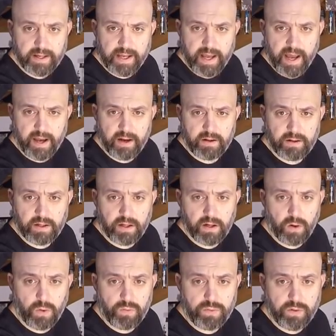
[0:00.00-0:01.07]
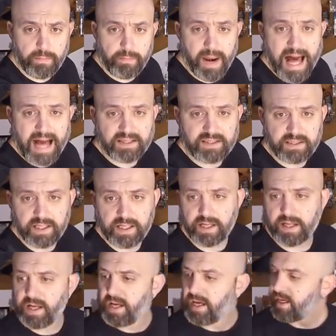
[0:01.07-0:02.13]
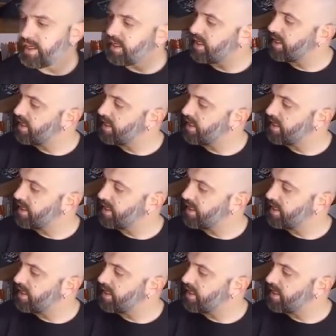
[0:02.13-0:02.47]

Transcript: che è uh, un blaster uh,